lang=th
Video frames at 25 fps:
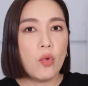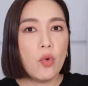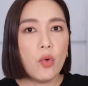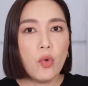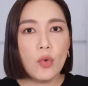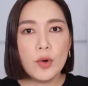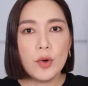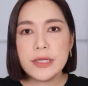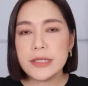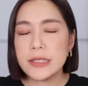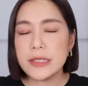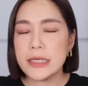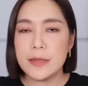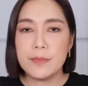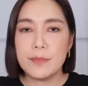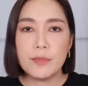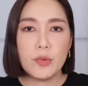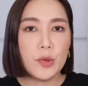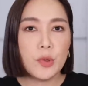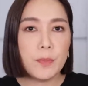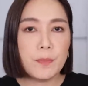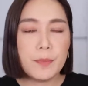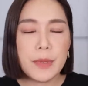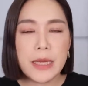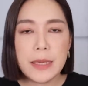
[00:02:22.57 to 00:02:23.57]
อู้หูสีปู
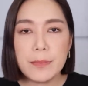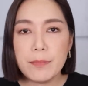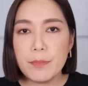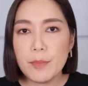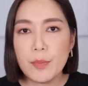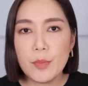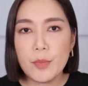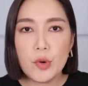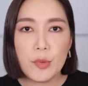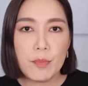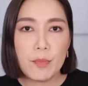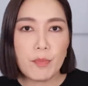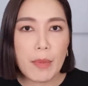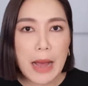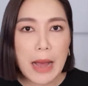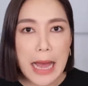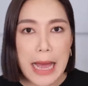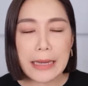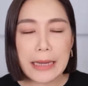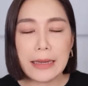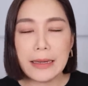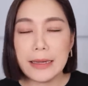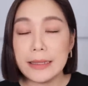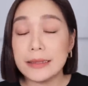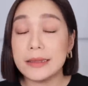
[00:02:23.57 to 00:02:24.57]
ดปิดปูดปาร์
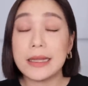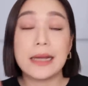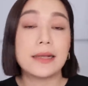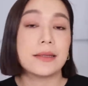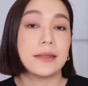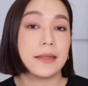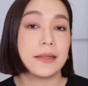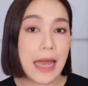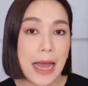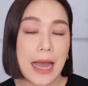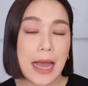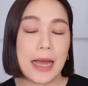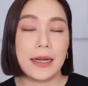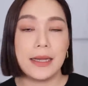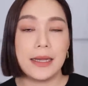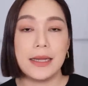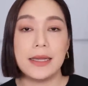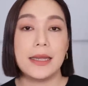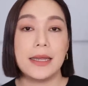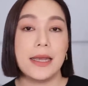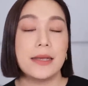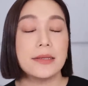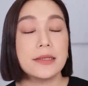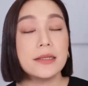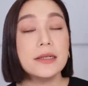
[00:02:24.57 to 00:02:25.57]
ตอะไรต่างๆอะไรอย่า
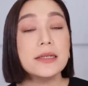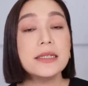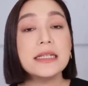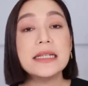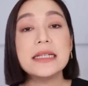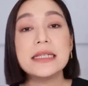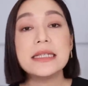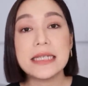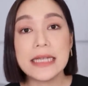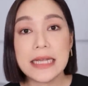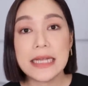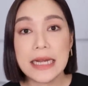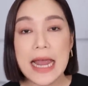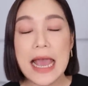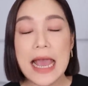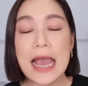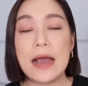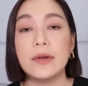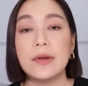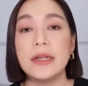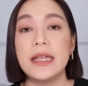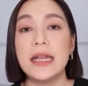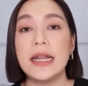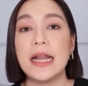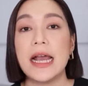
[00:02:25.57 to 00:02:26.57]
งเงี้ยซึ่งจริงๆแล้ว
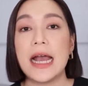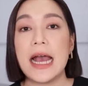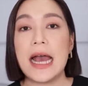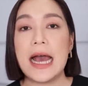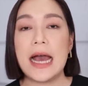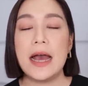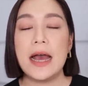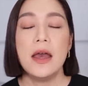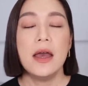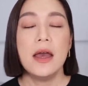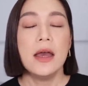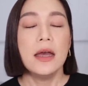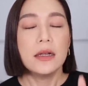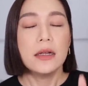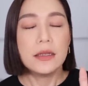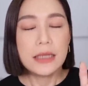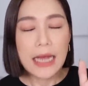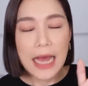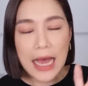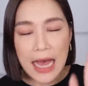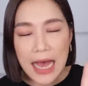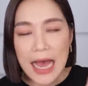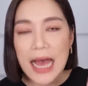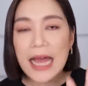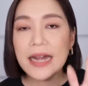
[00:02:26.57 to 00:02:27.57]
เนี่ยนะคะ
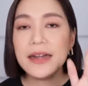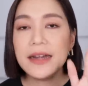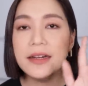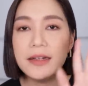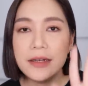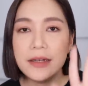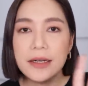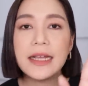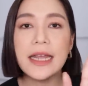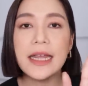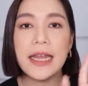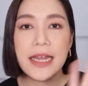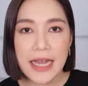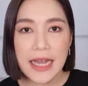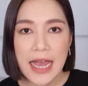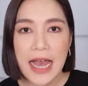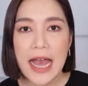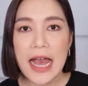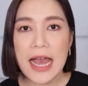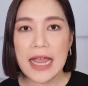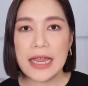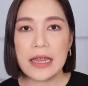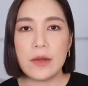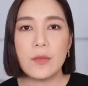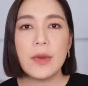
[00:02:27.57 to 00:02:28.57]
ถ้านึก
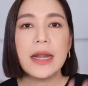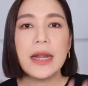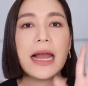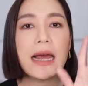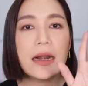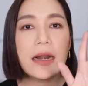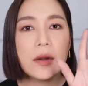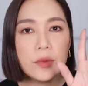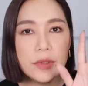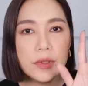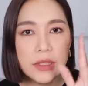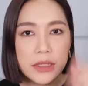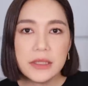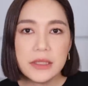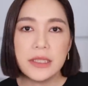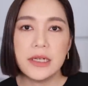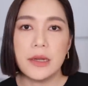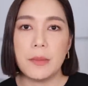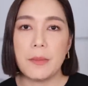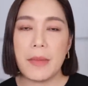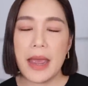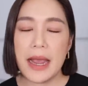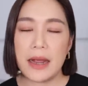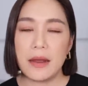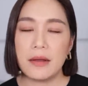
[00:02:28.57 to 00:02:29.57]
ง่ายๆเวลาเรานึกถึง
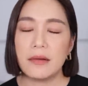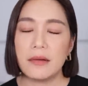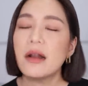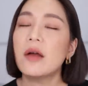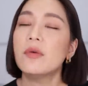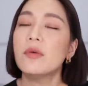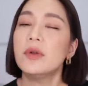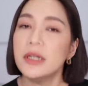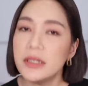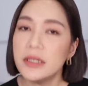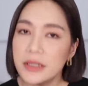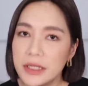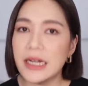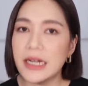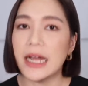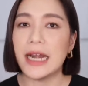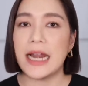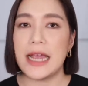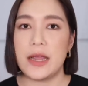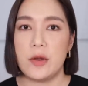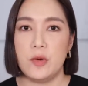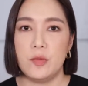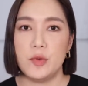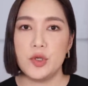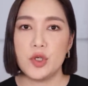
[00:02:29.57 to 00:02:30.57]
M.A.C เรานึกถึงอะไร
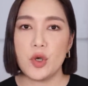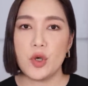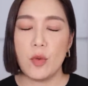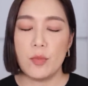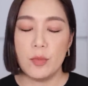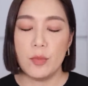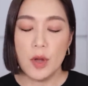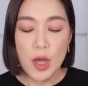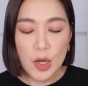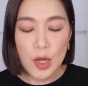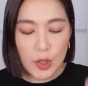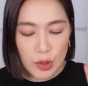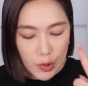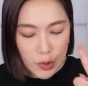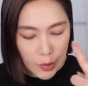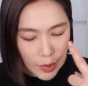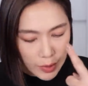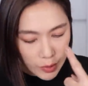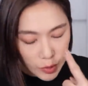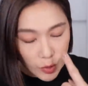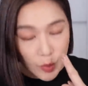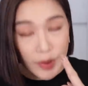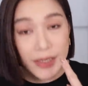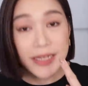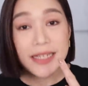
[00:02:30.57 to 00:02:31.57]
คุณผู้ชมส่วน
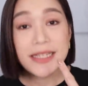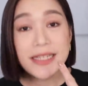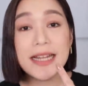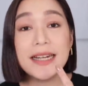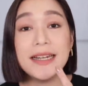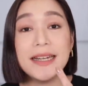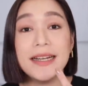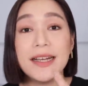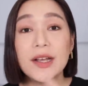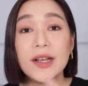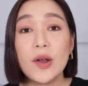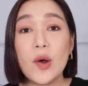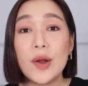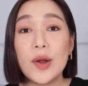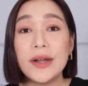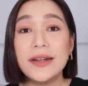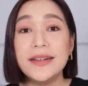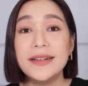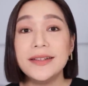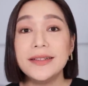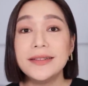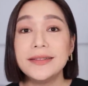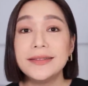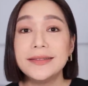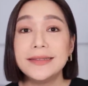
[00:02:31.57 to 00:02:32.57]
ตัวดิฉันเลยคน
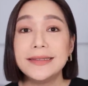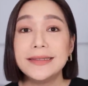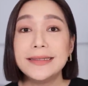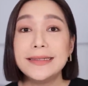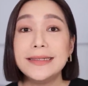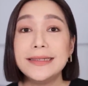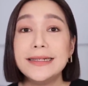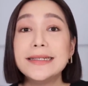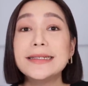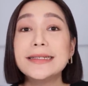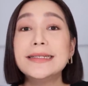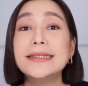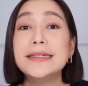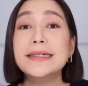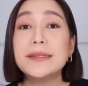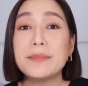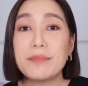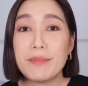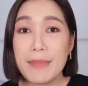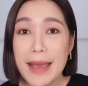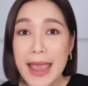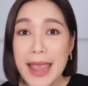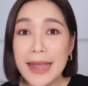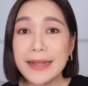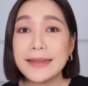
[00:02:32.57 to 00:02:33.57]
นึงนึกถึง
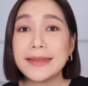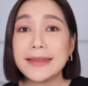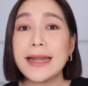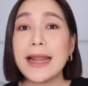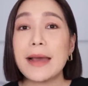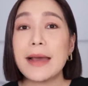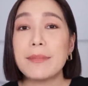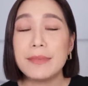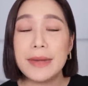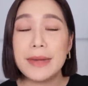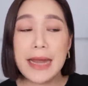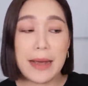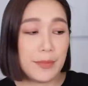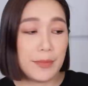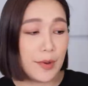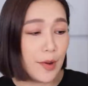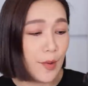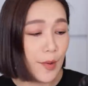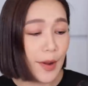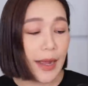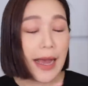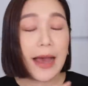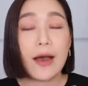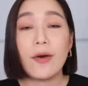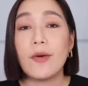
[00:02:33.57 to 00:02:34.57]
แป้งตลับดำข
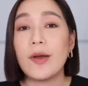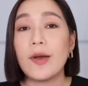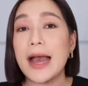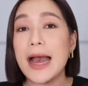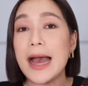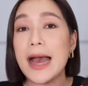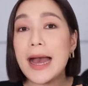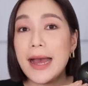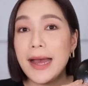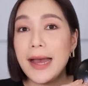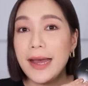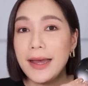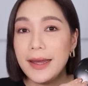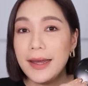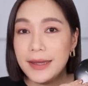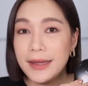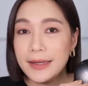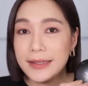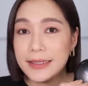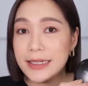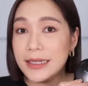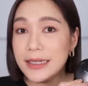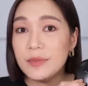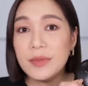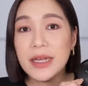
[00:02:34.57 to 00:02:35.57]
องเขาค่ะ
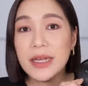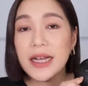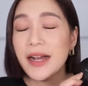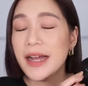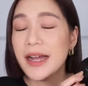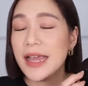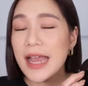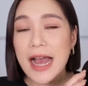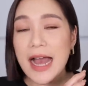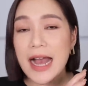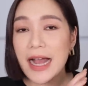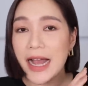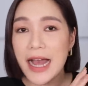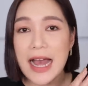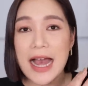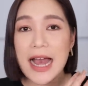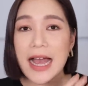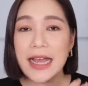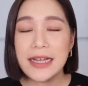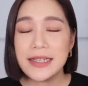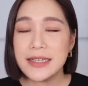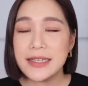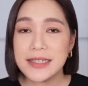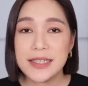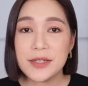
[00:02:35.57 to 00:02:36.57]
ที่ไม่เคยห่างหา
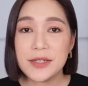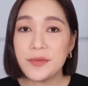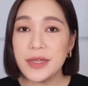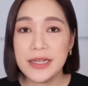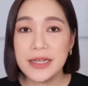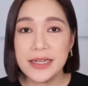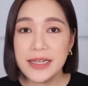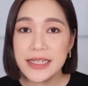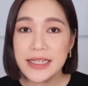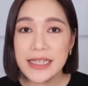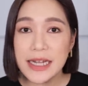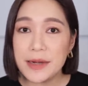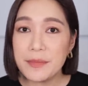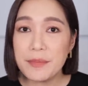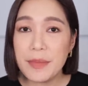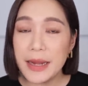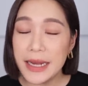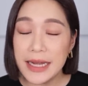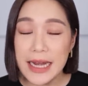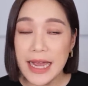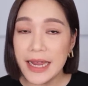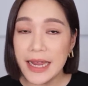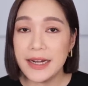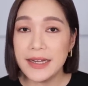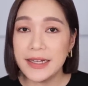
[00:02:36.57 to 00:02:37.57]
ยจากชีวิตดิฉันไป
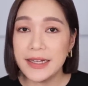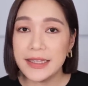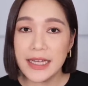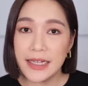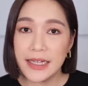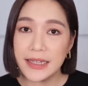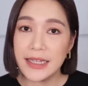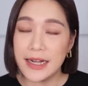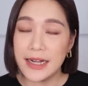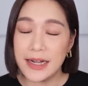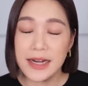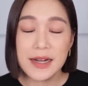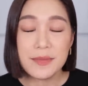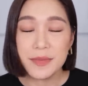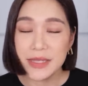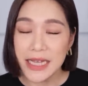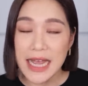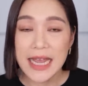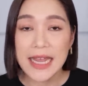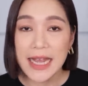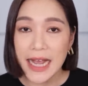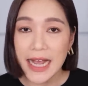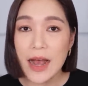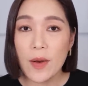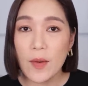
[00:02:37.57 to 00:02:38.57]
ไหนเลยตั้งแต่เริ่มใช้
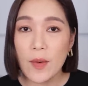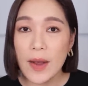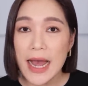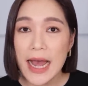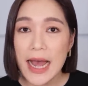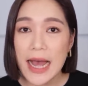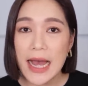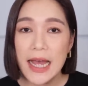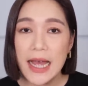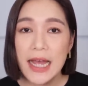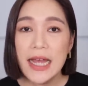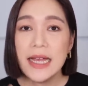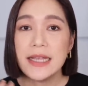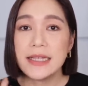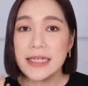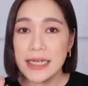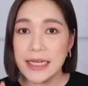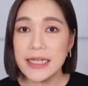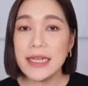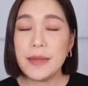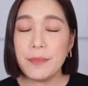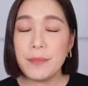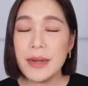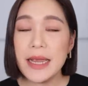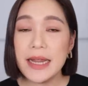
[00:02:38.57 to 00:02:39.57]
เขาค่ะสิ่ง
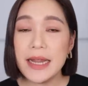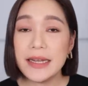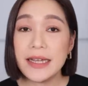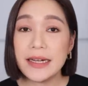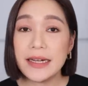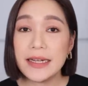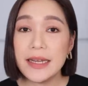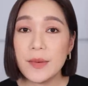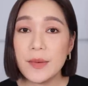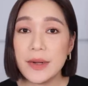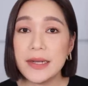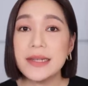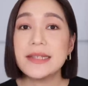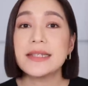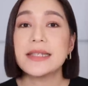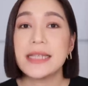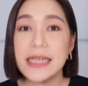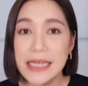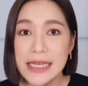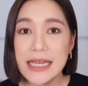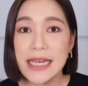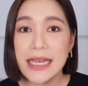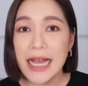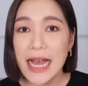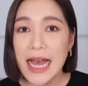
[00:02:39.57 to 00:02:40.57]
ที่เปลี่ยนอย่างเดียวคือ
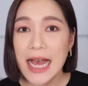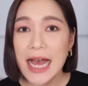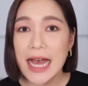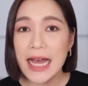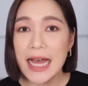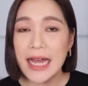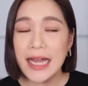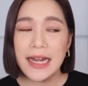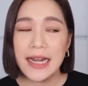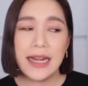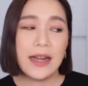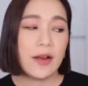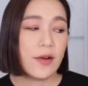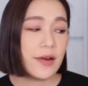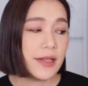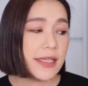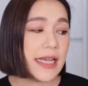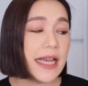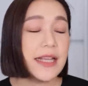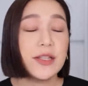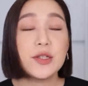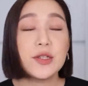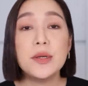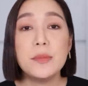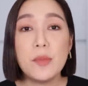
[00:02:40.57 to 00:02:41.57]
สีค่ะแล้วก็
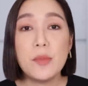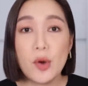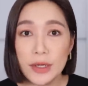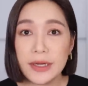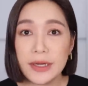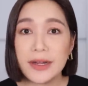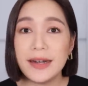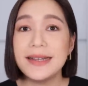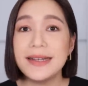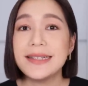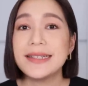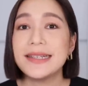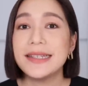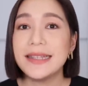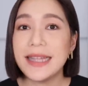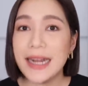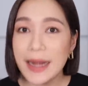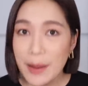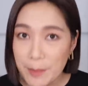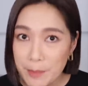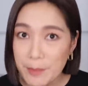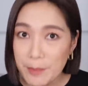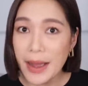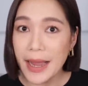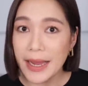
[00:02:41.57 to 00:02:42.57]
ใช้จนหมดก็เลยซื้อต
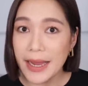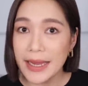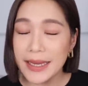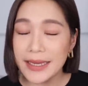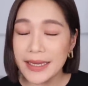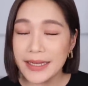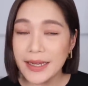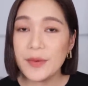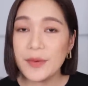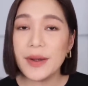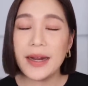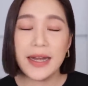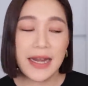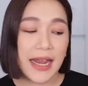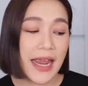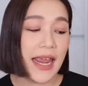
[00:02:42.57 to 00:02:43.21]
ลับใหม่เท่านั้น